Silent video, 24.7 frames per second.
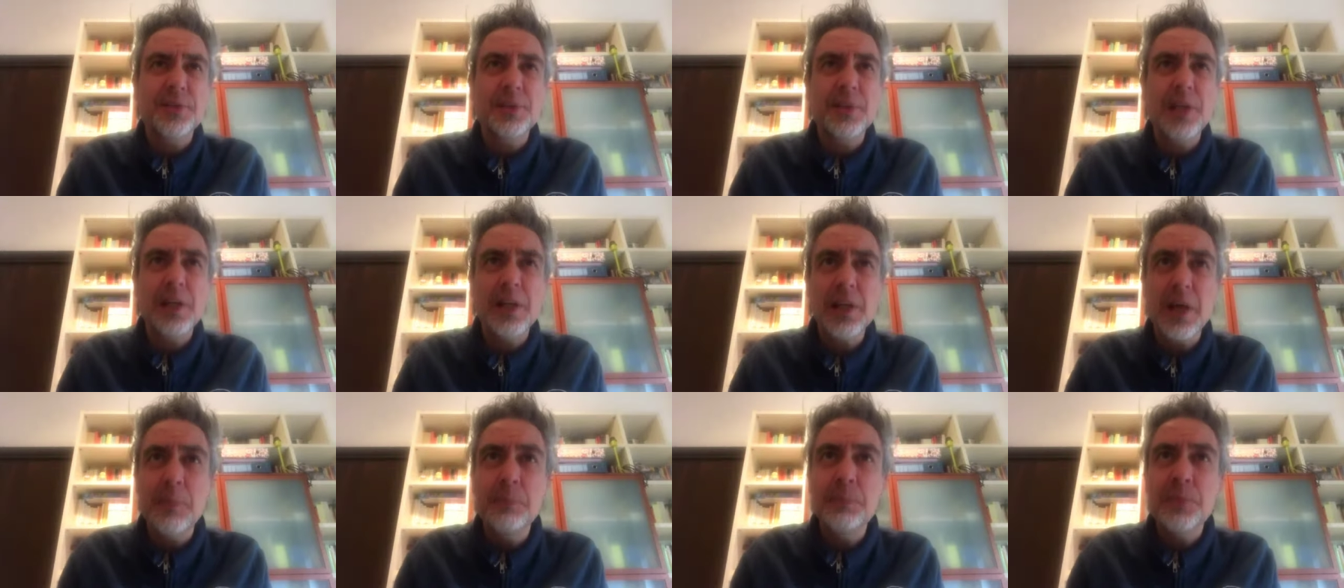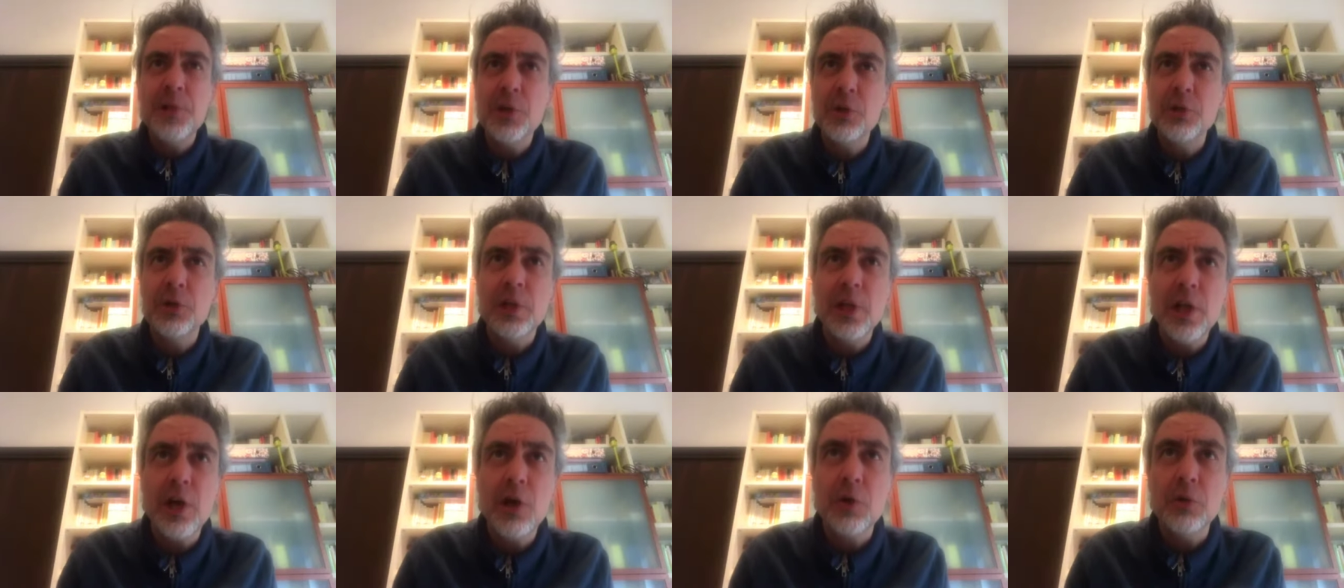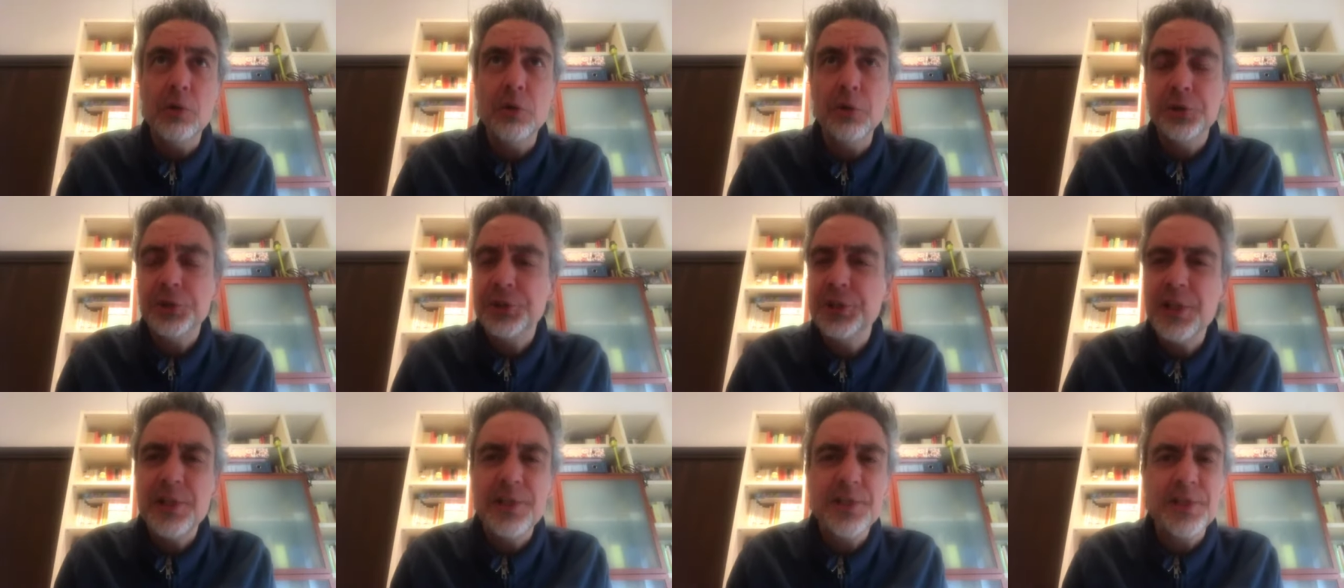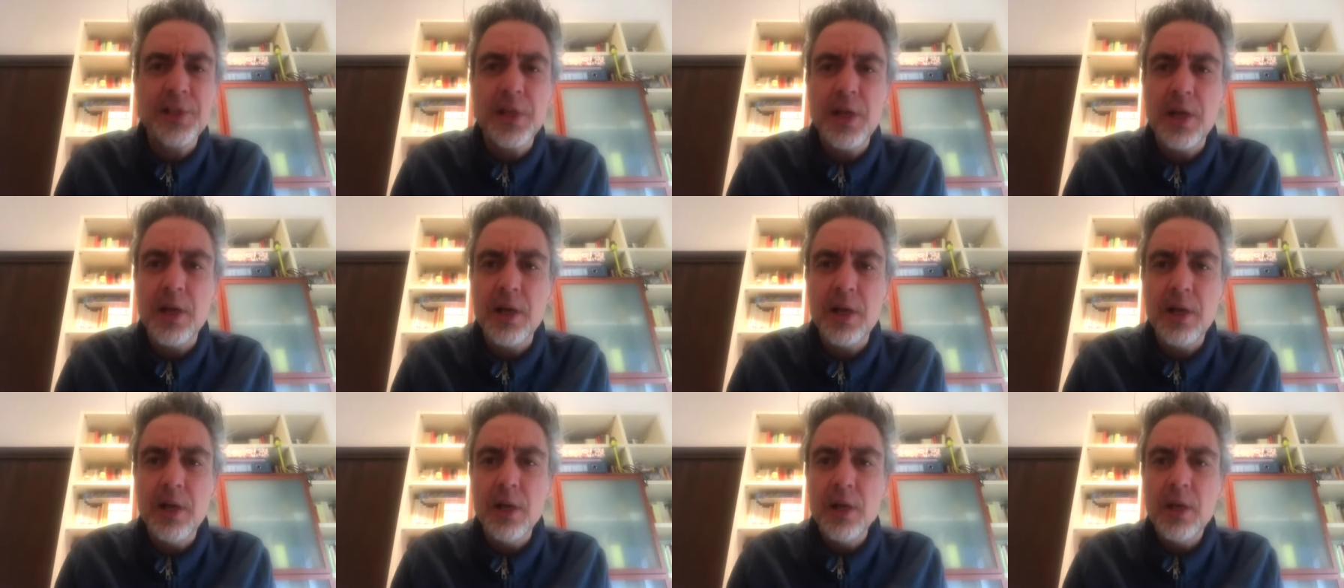nel cammino della
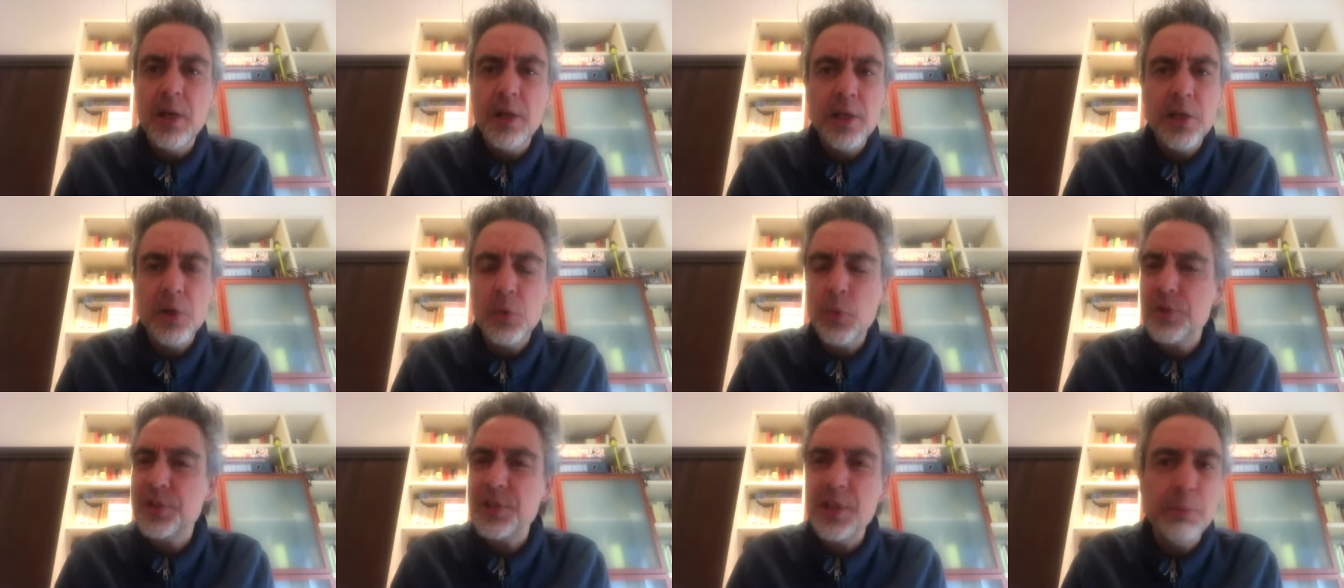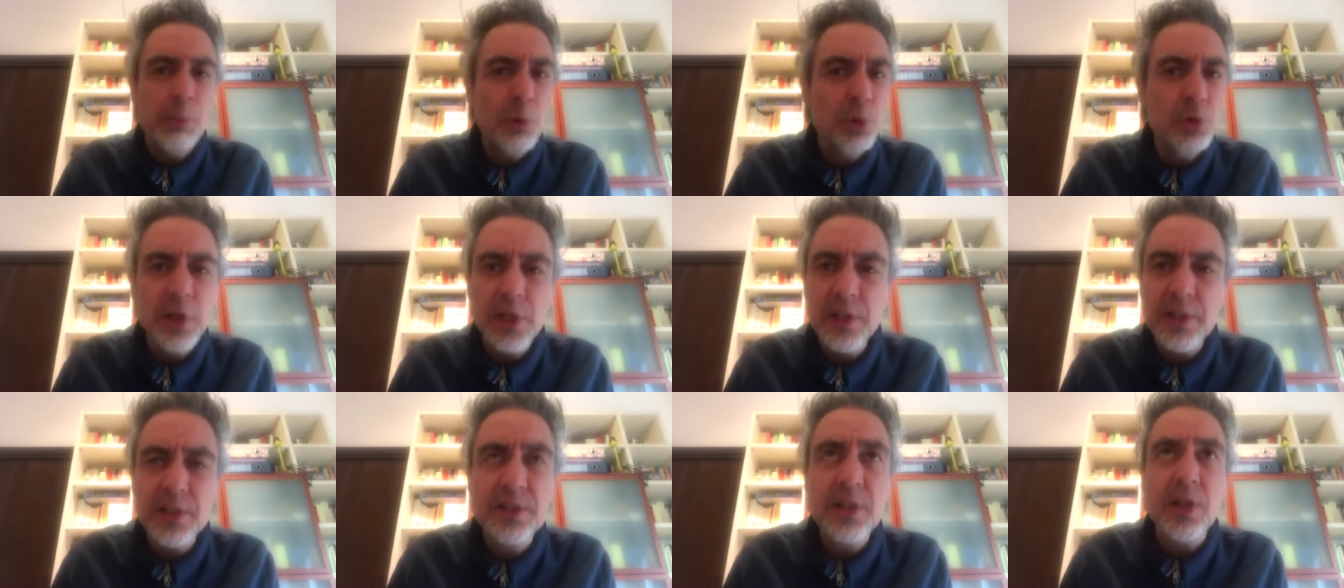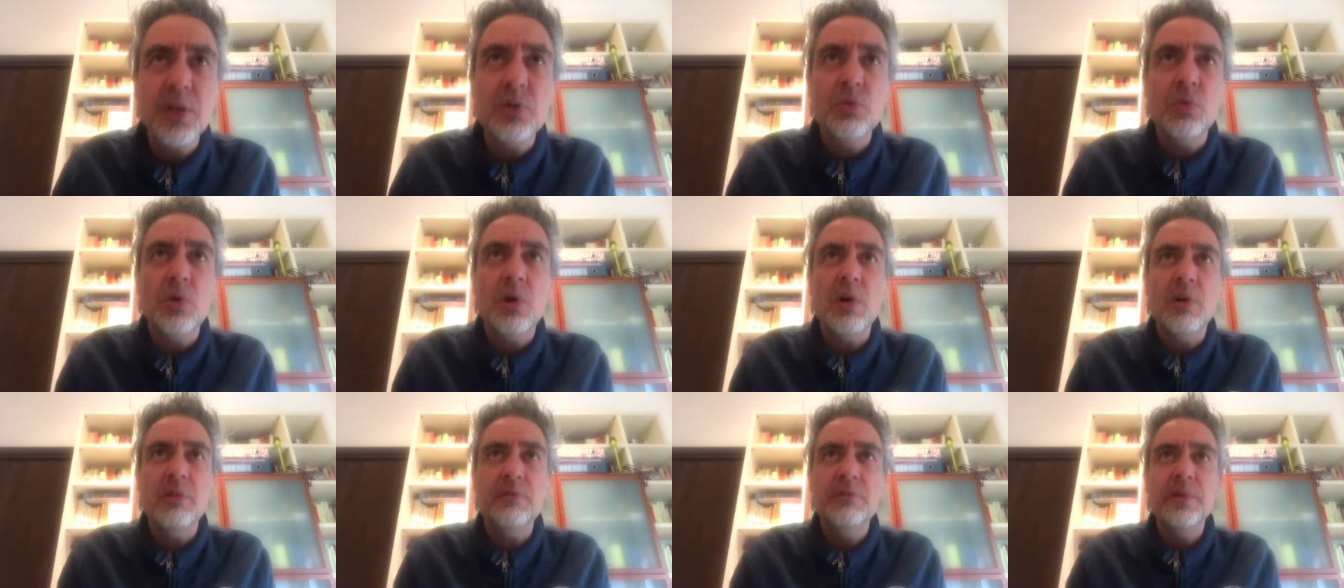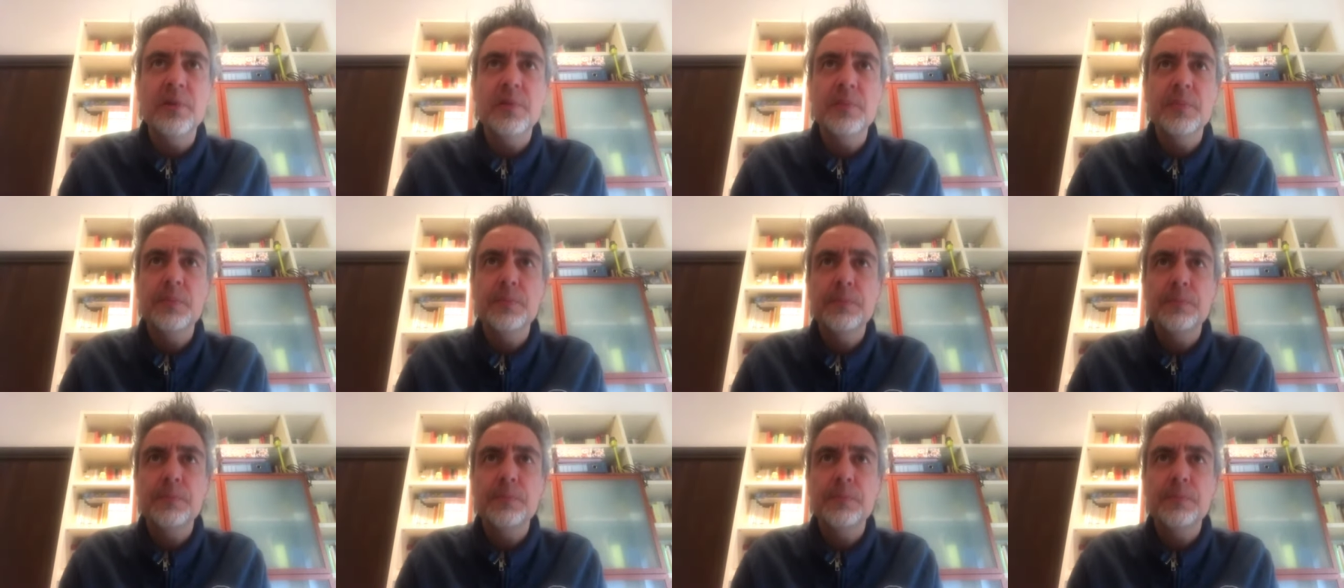conoscenza in queste modalità nuove,